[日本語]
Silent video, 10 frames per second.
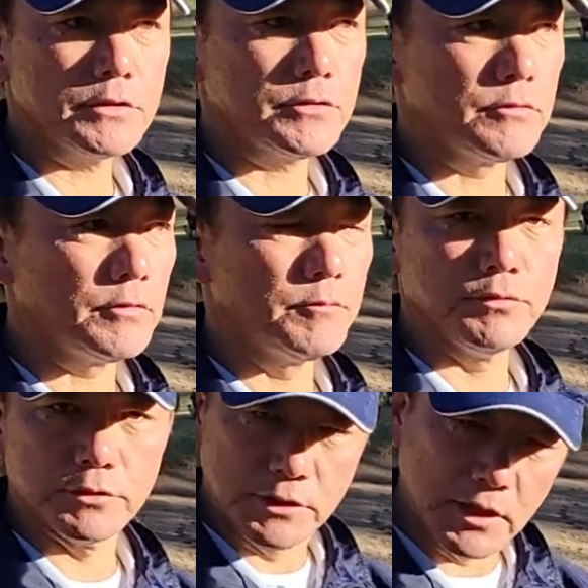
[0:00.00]
終了
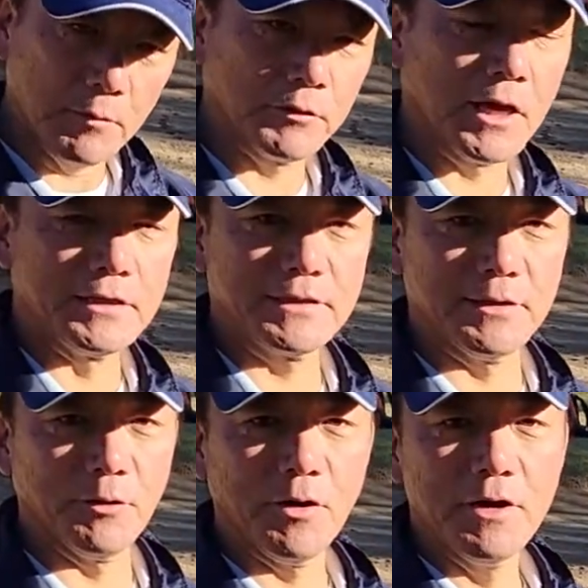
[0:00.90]
無事でもないですけ
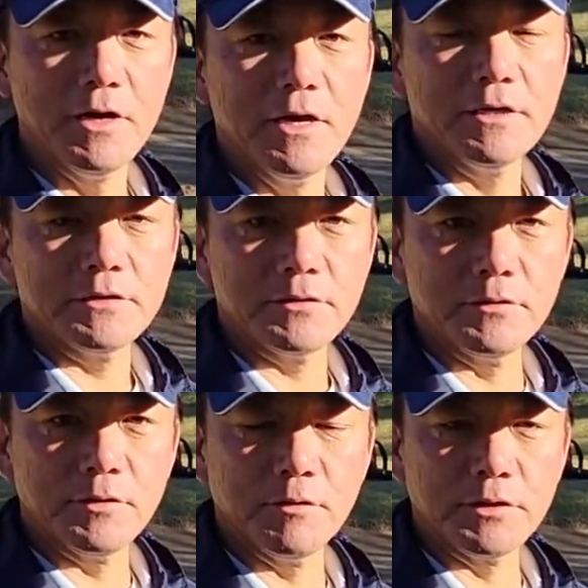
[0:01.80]
ど
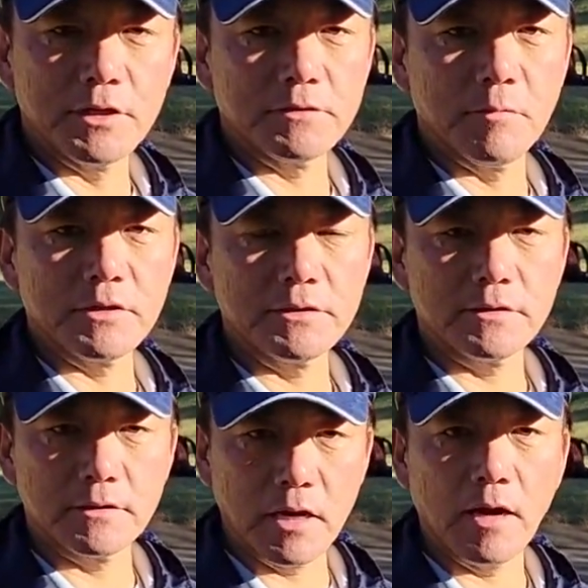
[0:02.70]
終了いたしまし
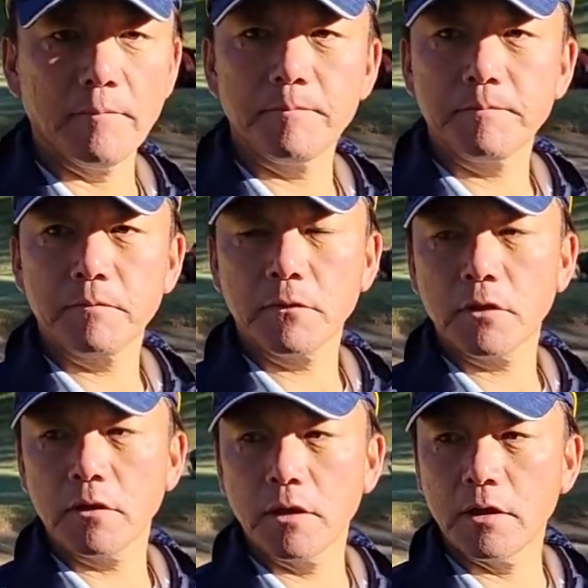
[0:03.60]
た
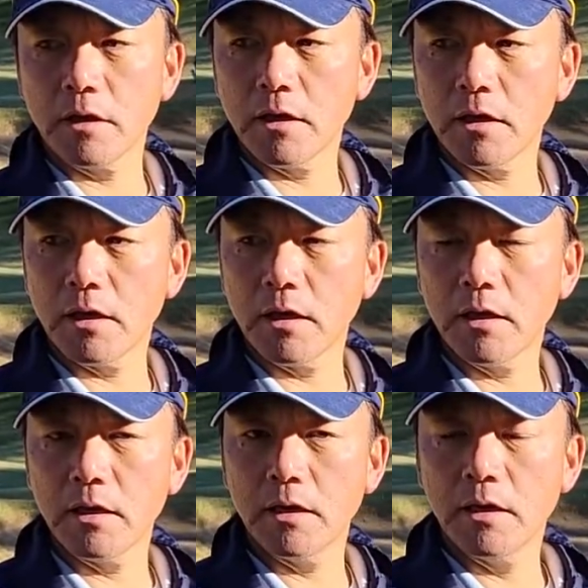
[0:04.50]
で、
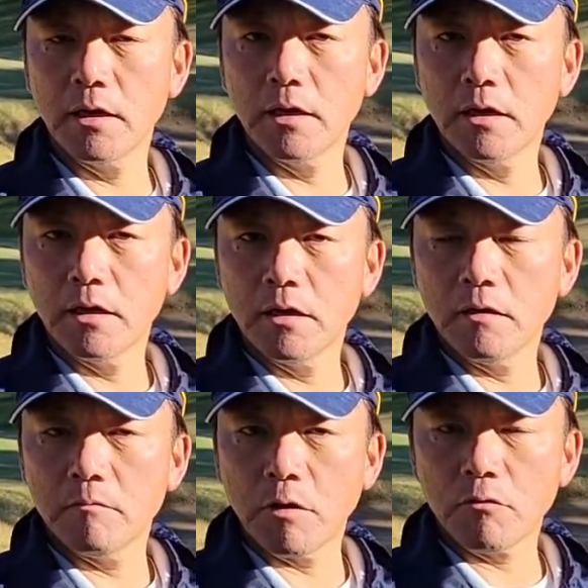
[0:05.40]

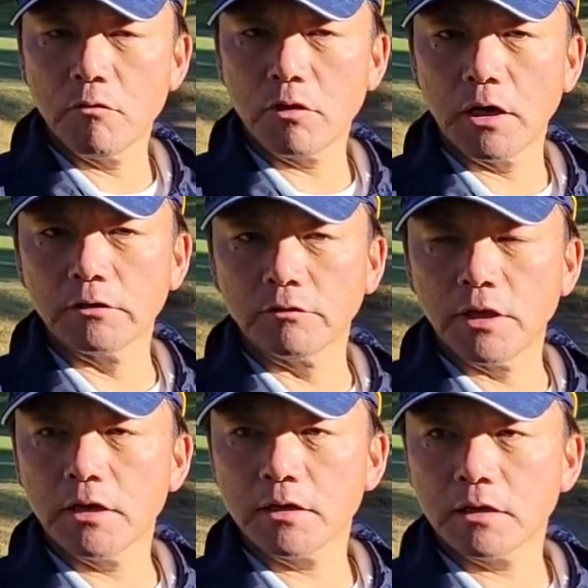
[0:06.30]
まあ、今回の
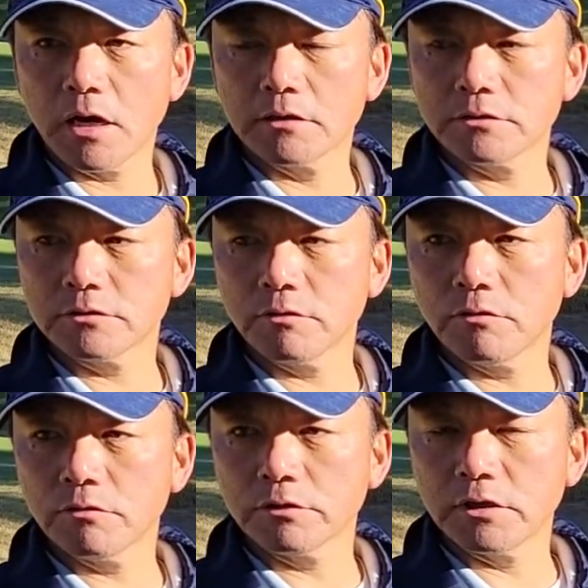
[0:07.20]
ね感
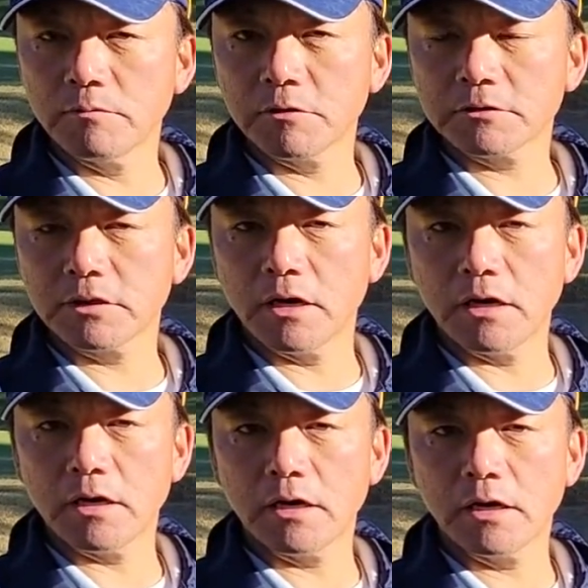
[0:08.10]
想って言いますか
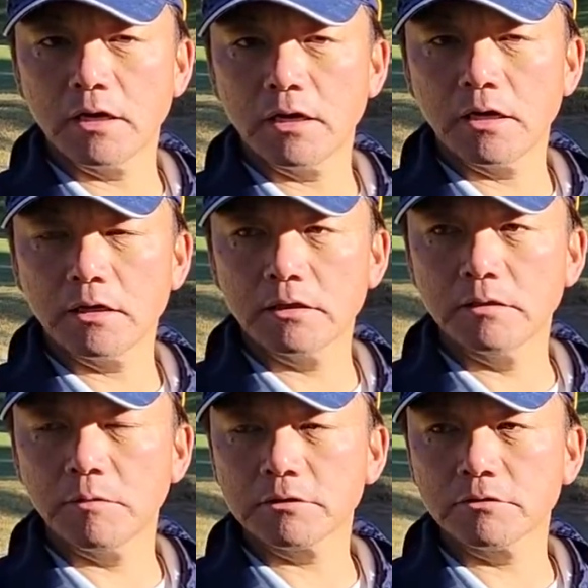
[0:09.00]
言い
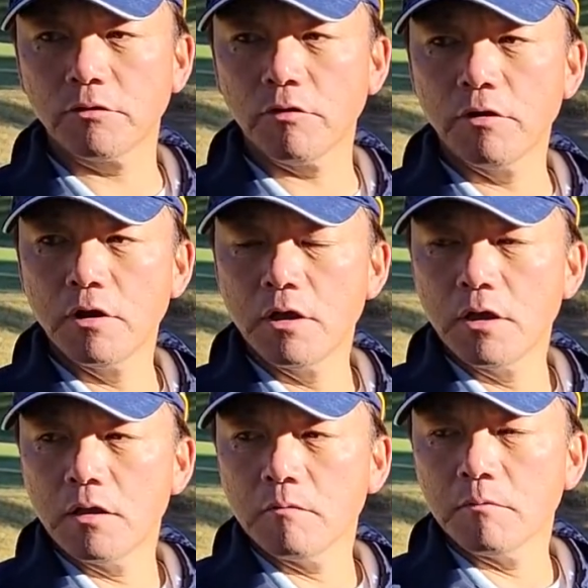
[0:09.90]
ますと
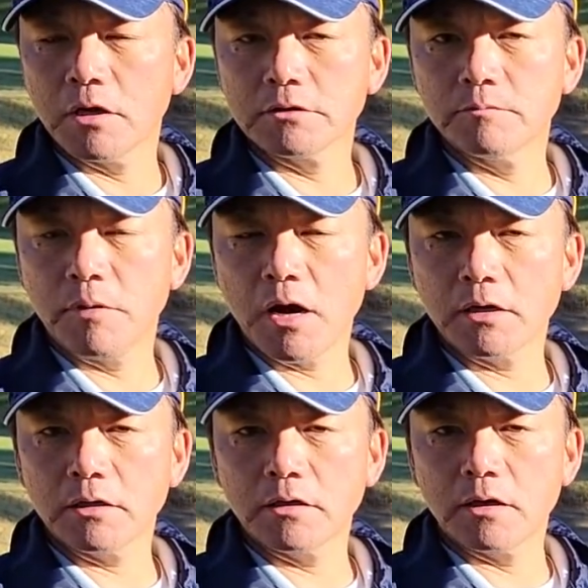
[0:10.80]
まず
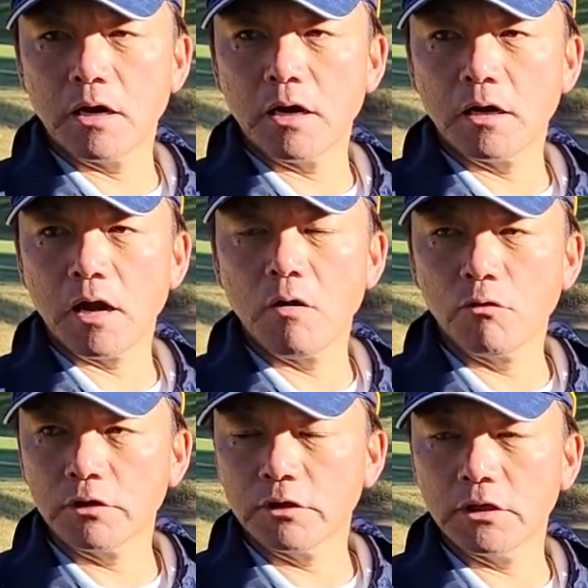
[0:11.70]
バンカーが大
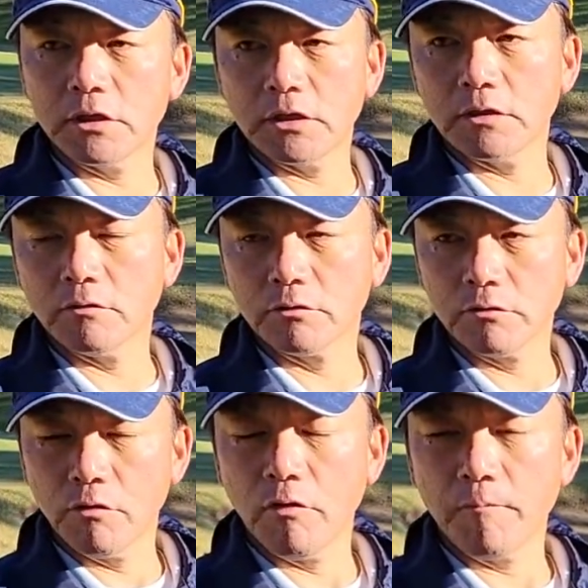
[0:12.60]
きいの
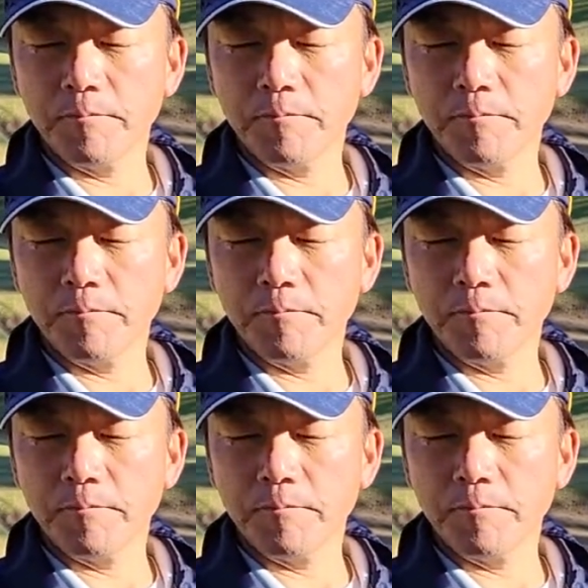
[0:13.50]
と